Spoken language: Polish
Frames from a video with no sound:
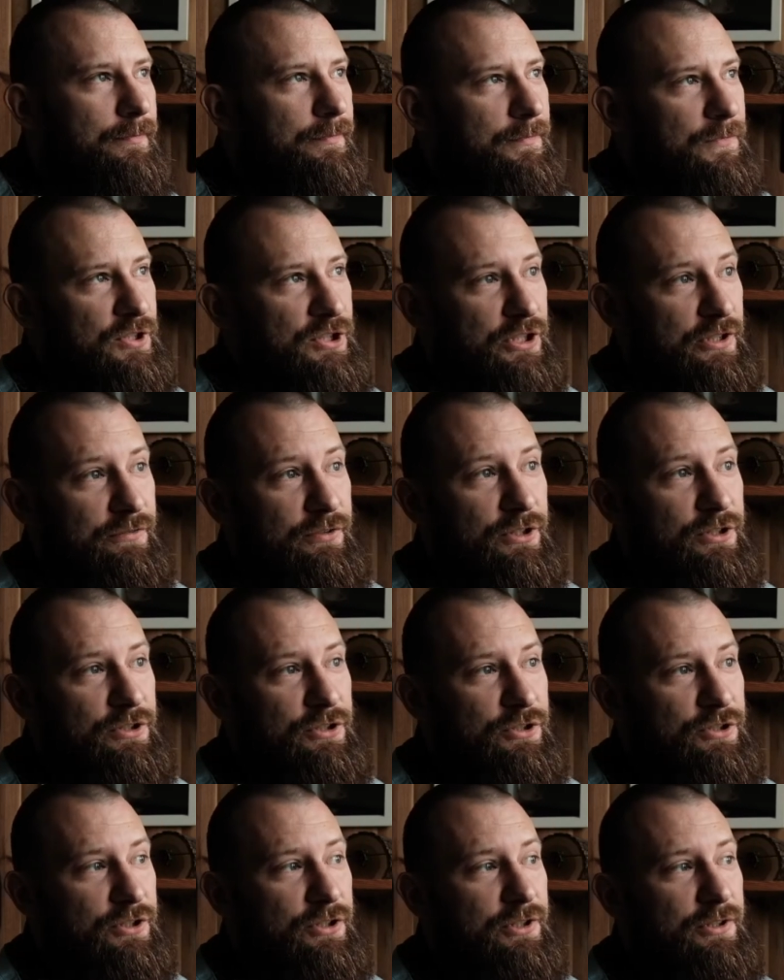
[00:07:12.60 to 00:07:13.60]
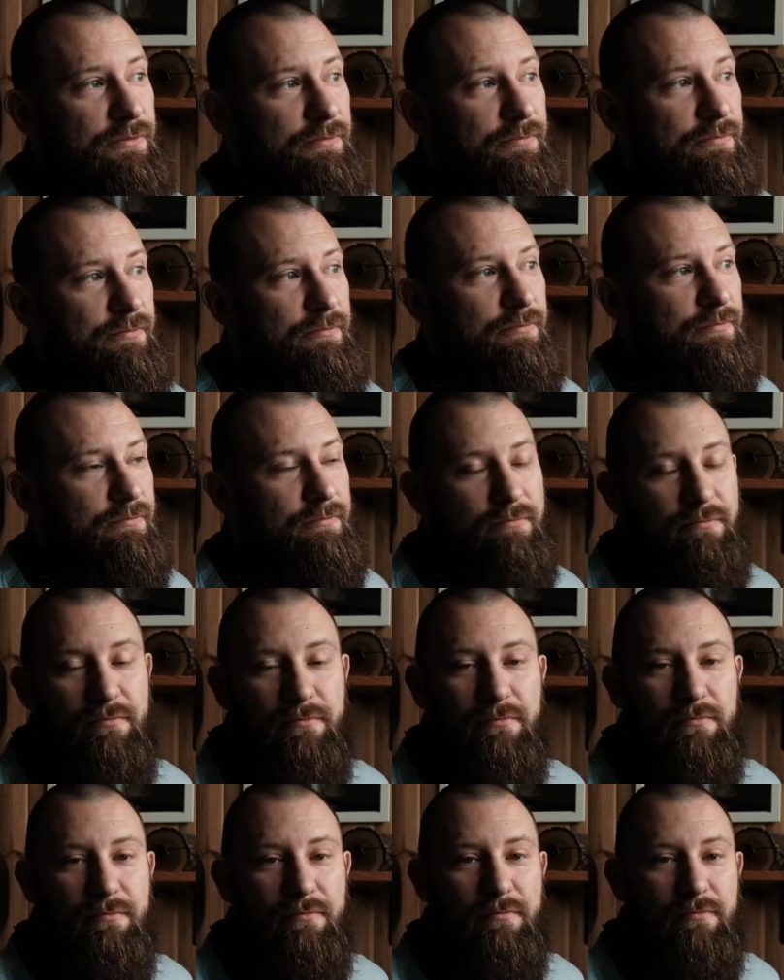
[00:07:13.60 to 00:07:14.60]
9 dni.
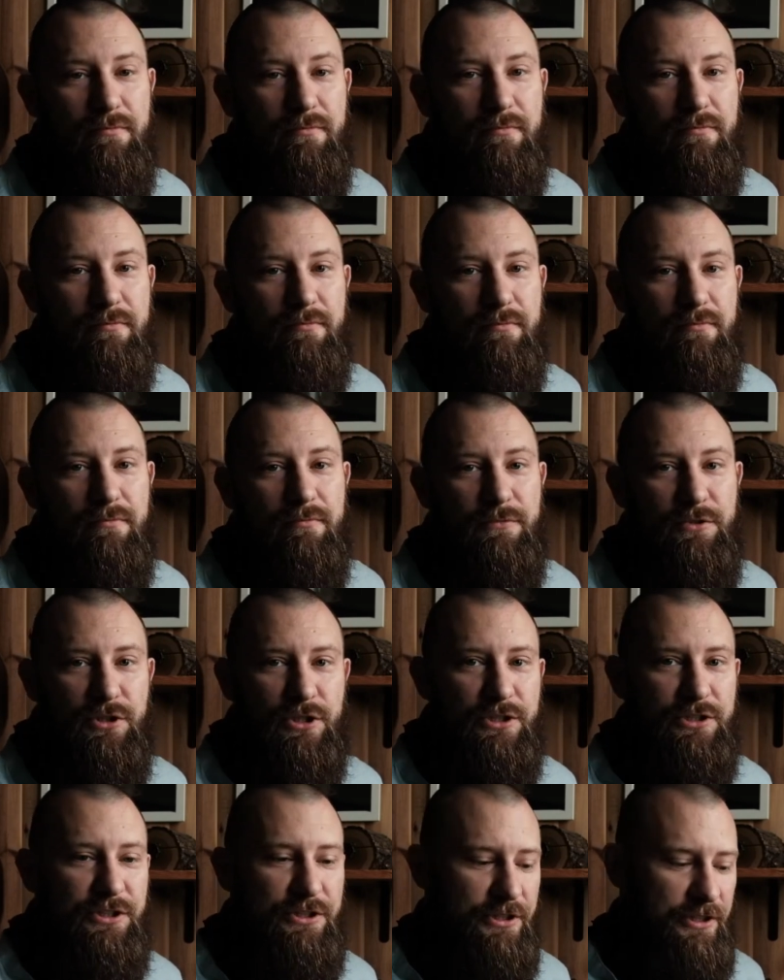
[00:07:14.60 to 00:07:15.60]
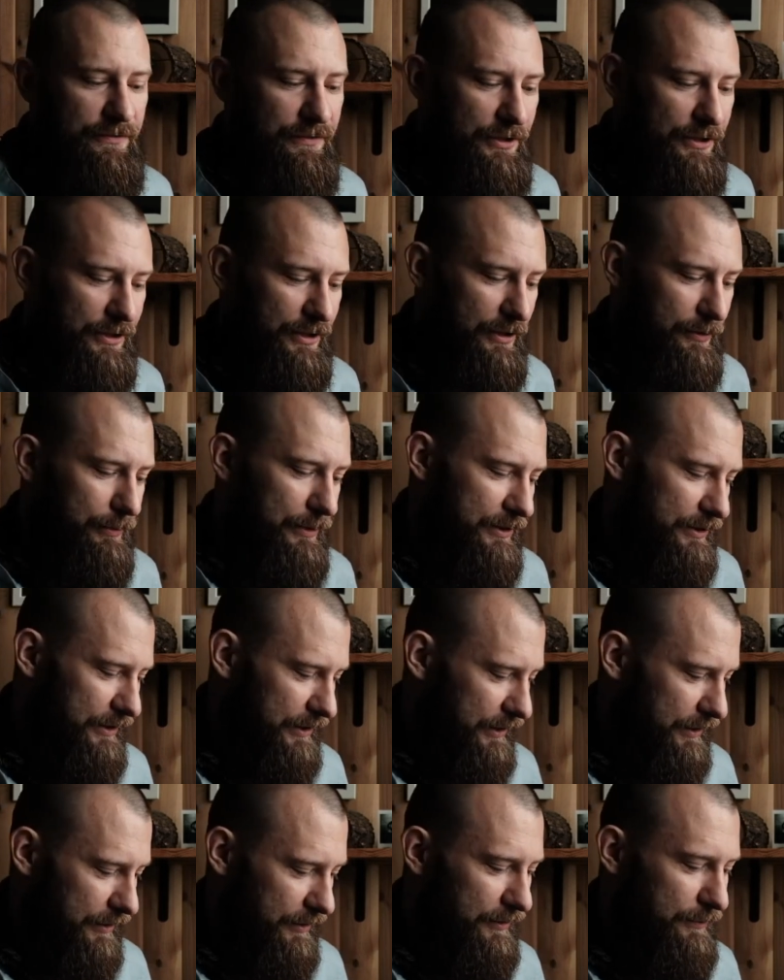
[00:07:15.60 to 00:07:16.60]
Myślę, że 9 dni
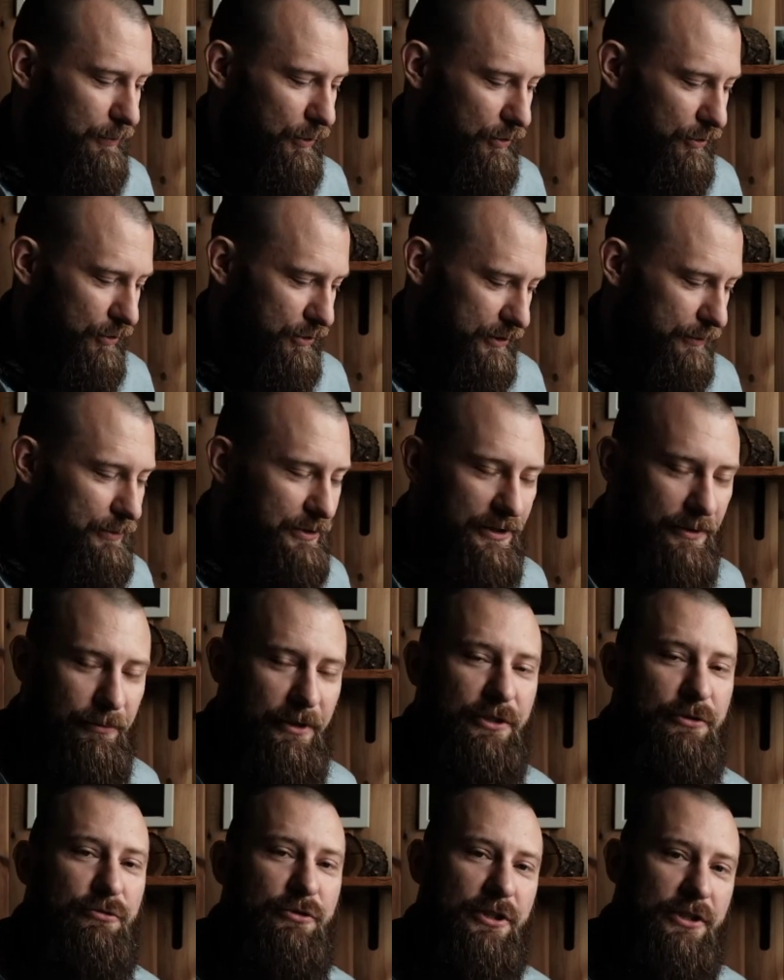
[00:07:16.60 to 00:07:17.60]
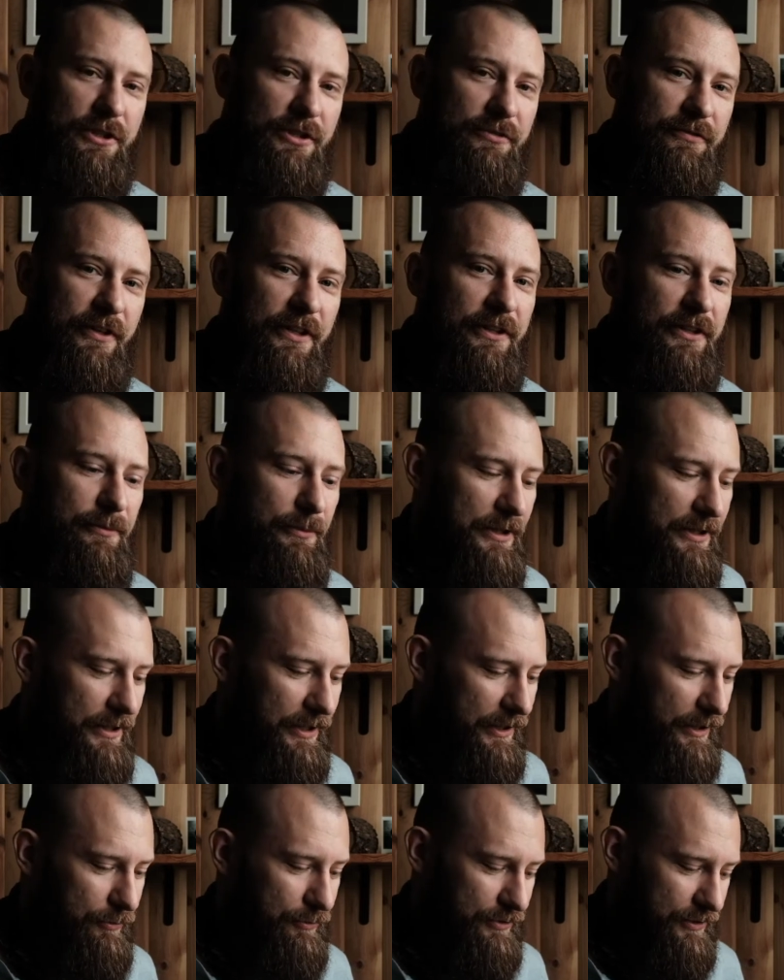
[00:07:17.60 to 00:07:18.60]
będzie spoko, żeby zebrać już jakiś fajny
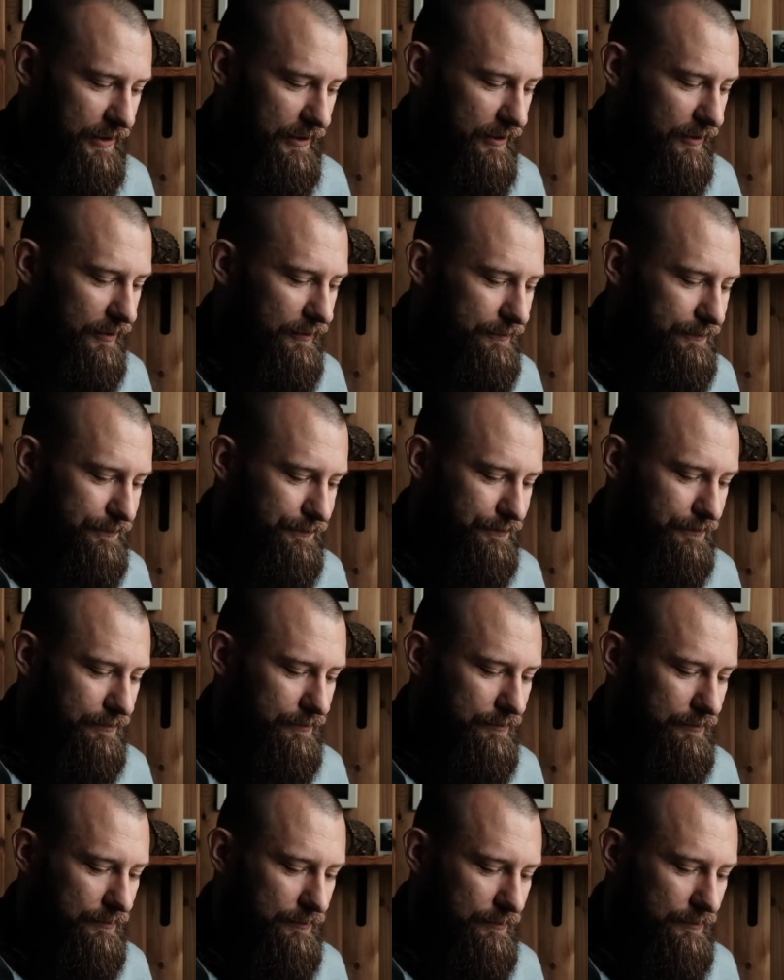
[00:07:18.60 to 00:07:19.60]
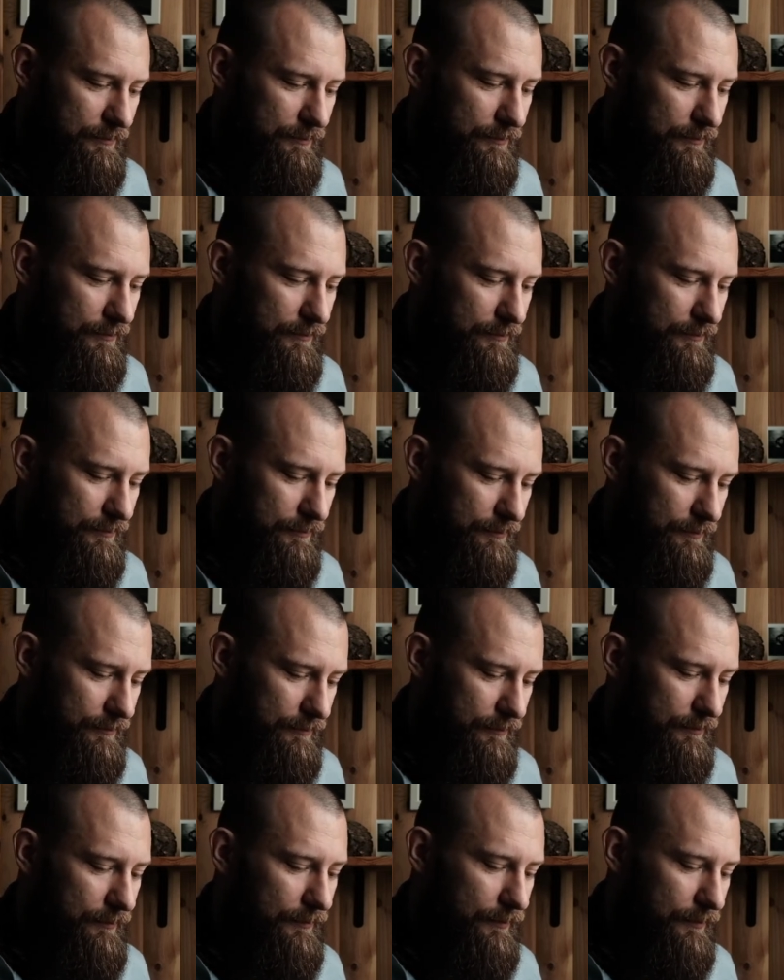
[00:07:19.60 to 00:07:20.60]
materiał z tego.
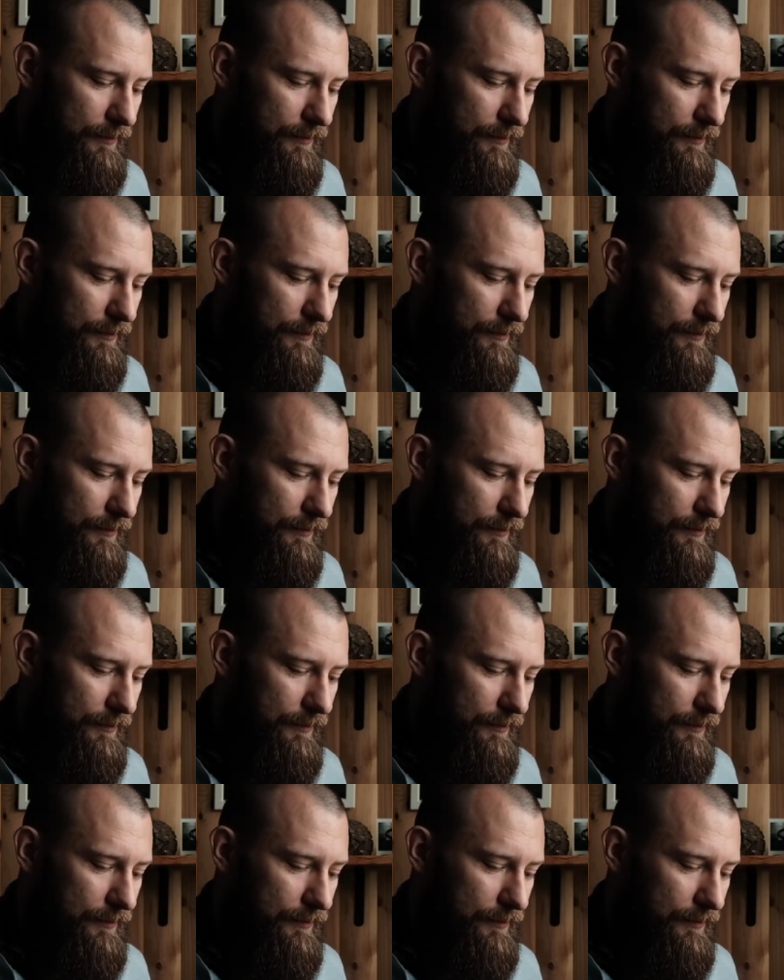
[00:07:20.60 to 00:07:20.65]
Mm.